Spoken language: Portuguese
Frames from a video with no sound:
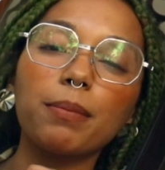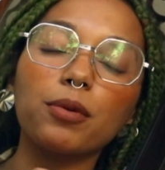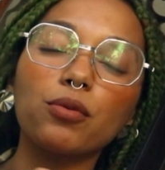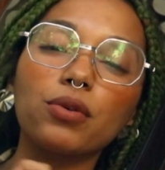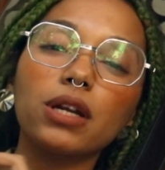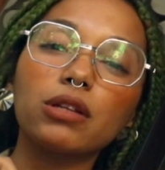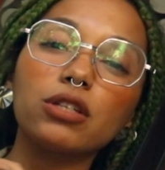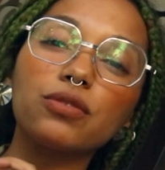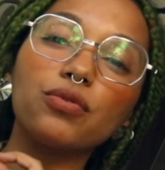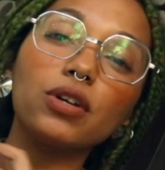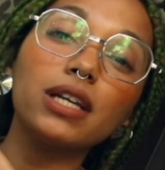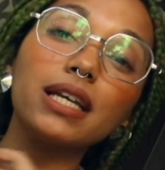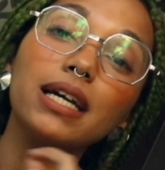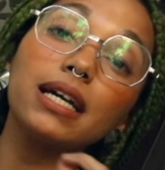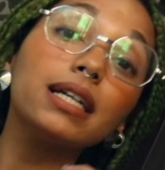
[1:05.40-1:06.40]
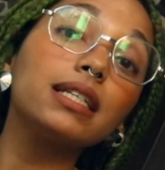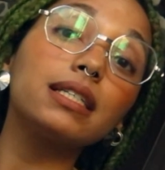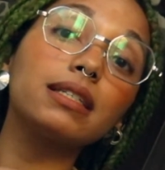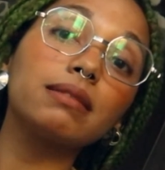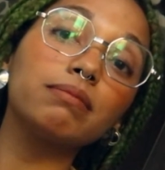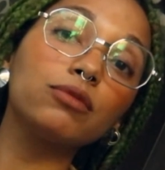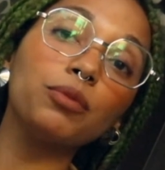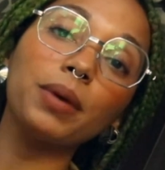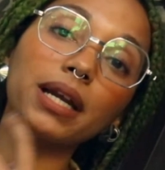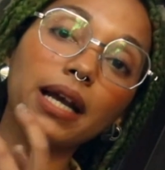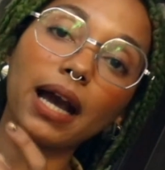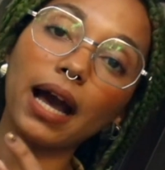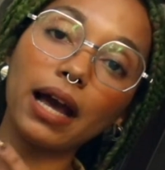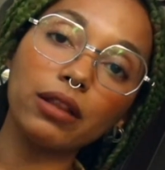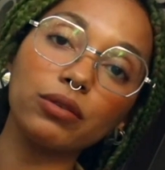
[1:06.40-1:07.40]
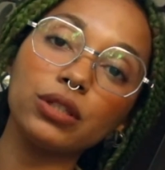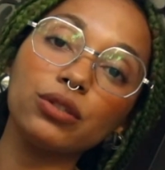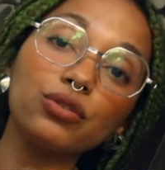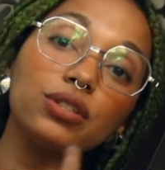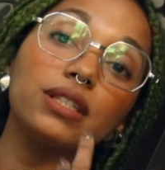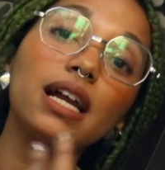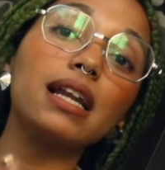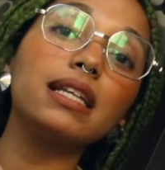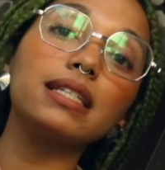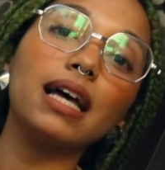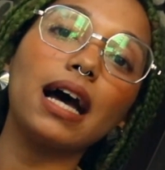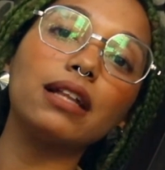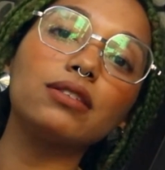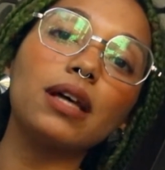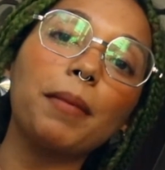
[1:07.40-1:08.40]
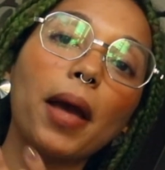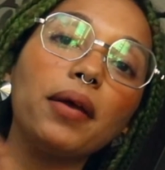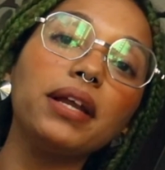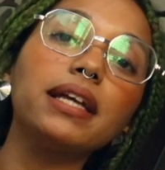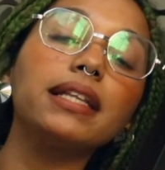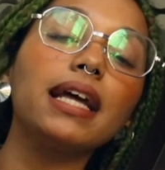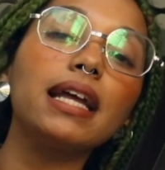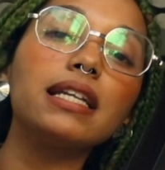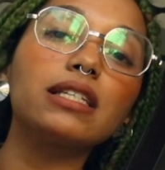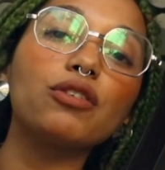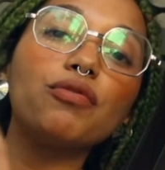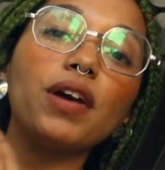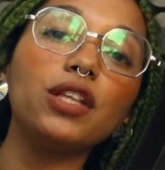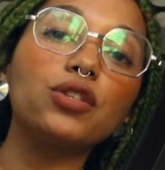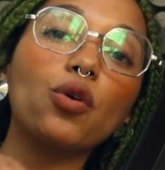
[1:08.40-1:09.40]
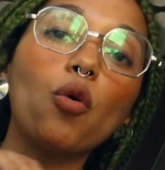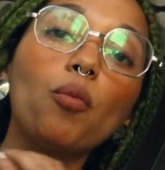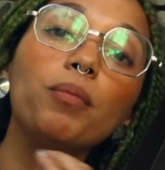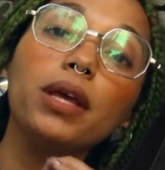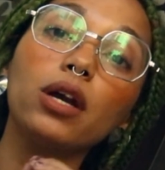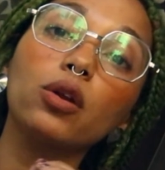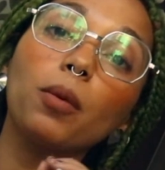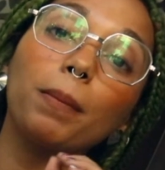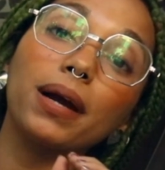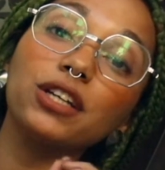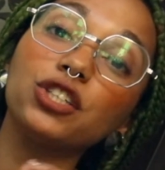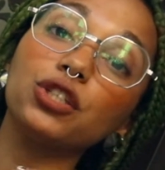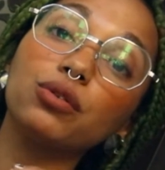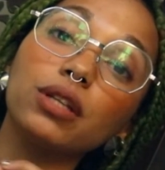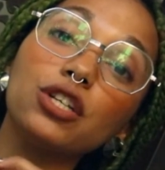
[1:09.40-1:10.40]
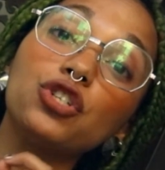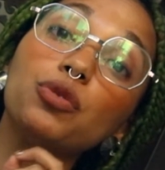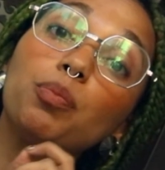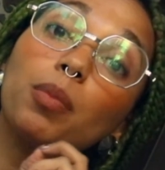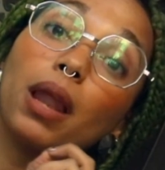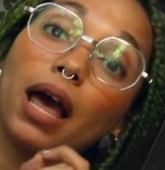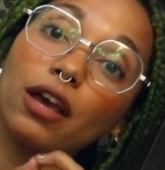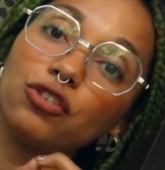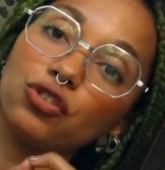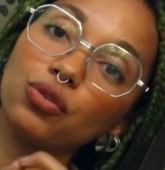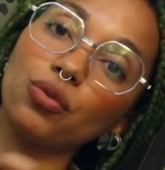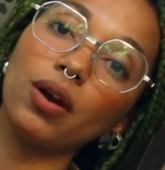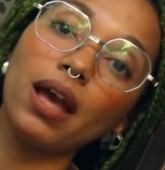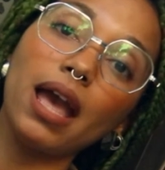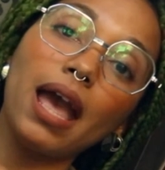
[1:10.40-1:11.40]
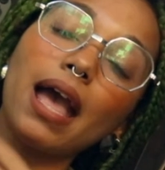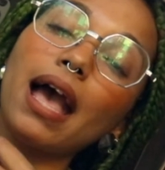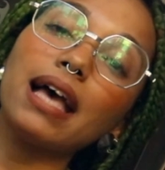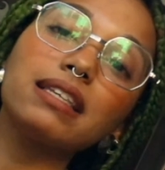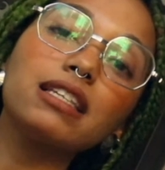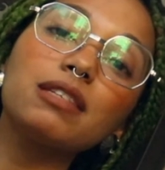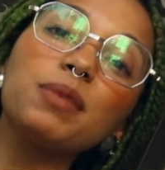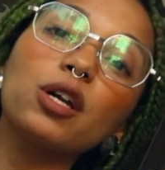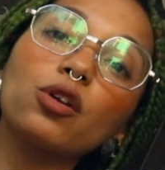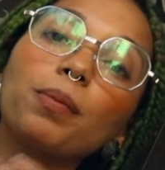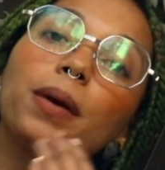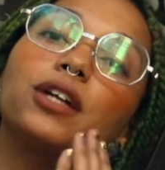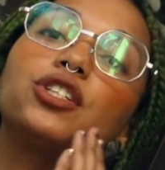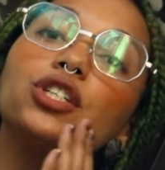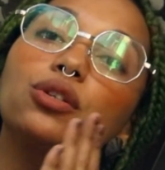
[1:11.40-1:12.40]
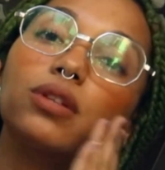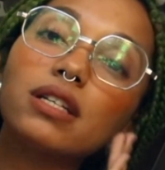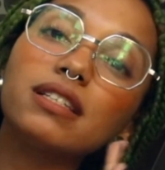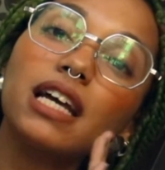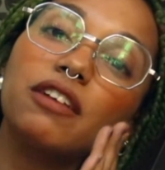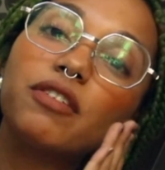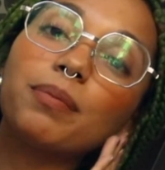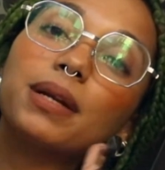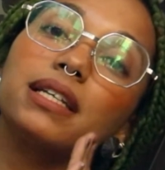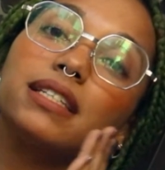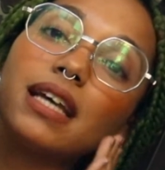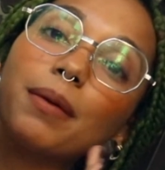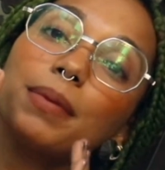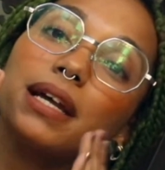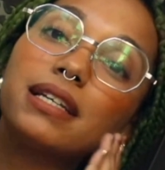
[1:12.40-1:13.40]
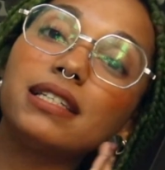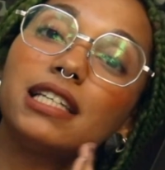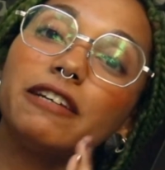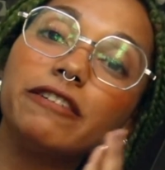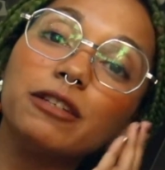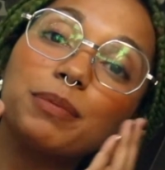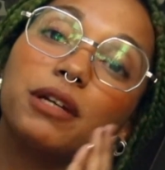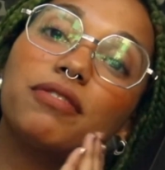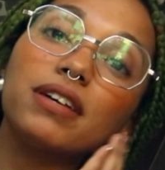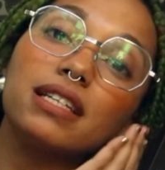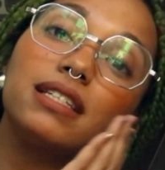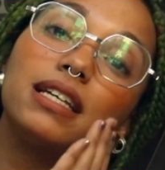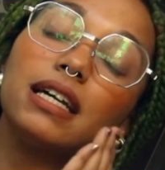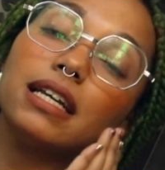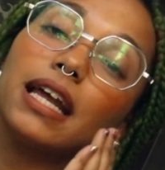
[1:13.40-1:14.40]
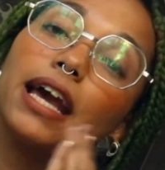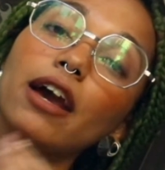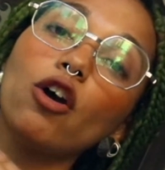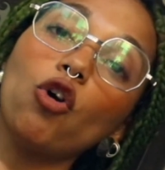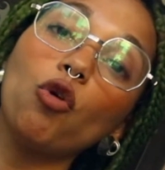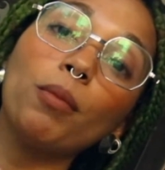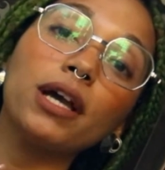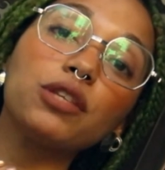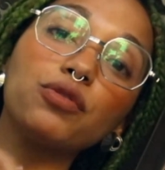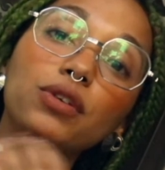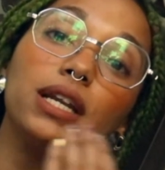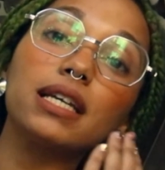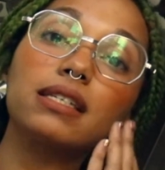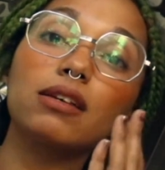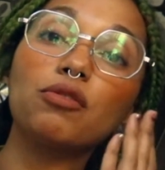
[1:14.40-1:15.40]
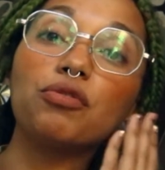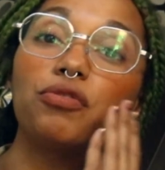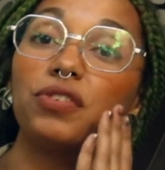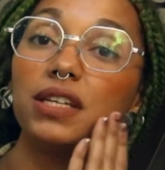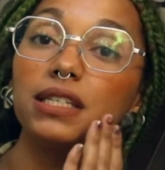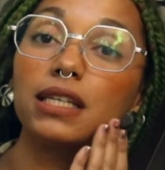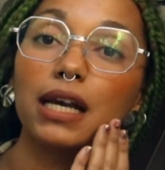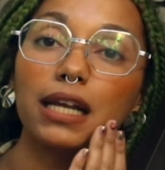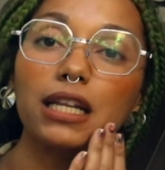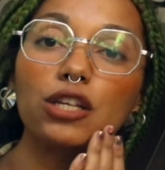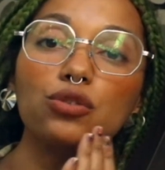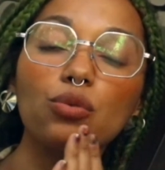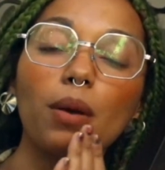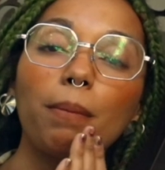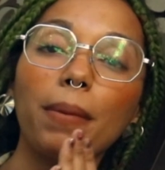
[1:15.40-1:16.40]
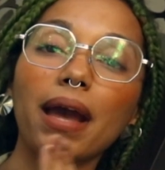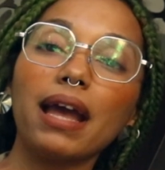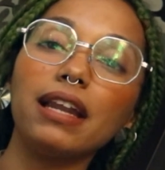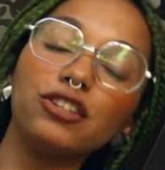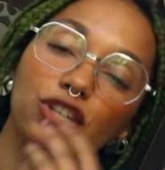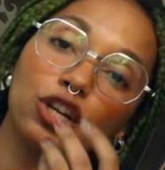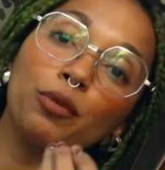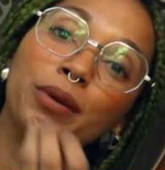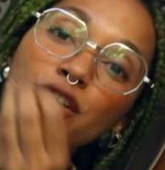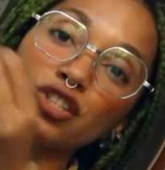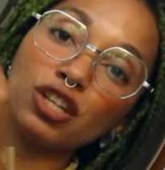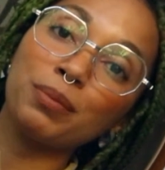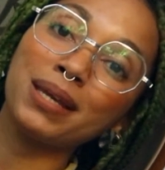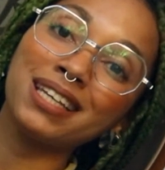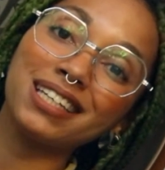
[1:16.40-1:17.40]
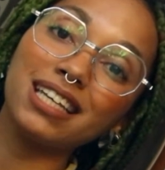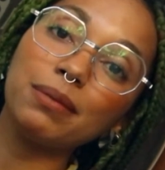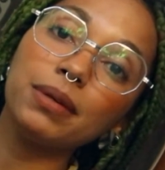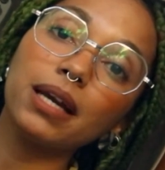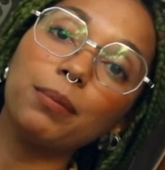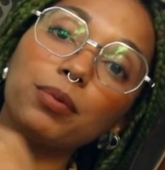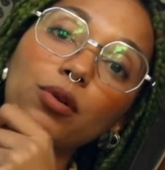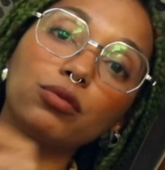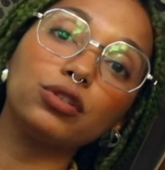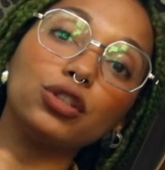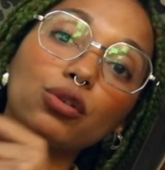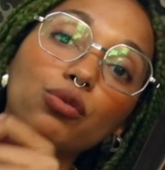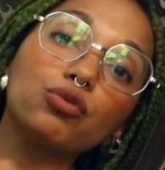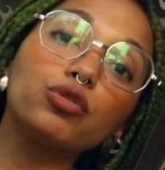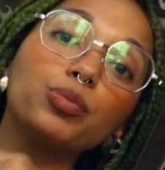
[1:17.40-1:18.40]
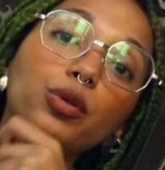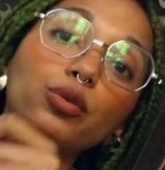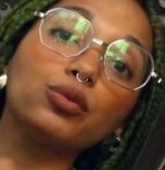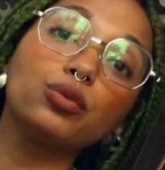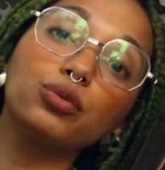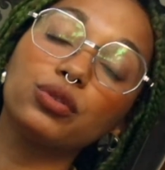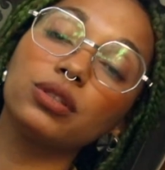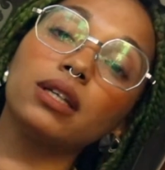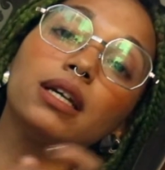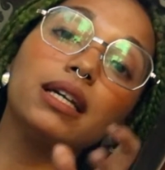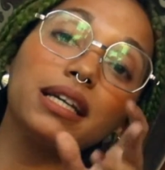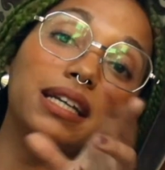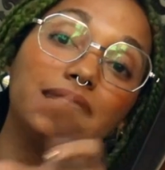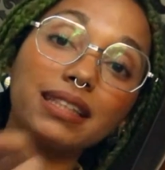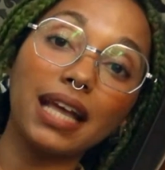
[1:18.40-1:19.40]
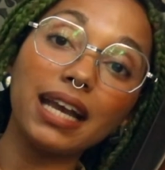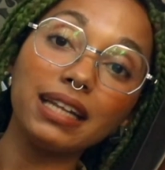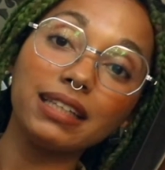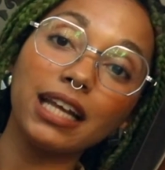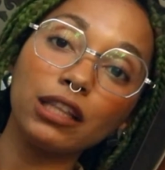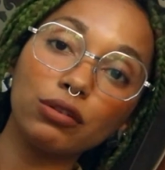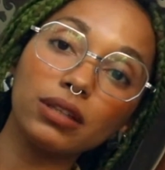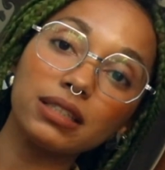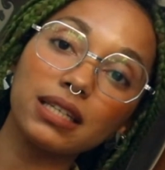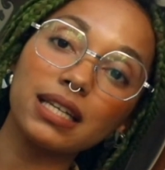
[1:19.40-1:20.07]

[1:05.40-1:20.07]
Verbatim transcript: procurando esfoliantes no mercado, industrializados. A maioria deles são feitos com micropartículas de plástico. Essas micropartículas servem para ser abrasivas, para fazer né, uma esfoliação física na sua pele, geralmente também química, por conta de alguns produtos que tem dentro das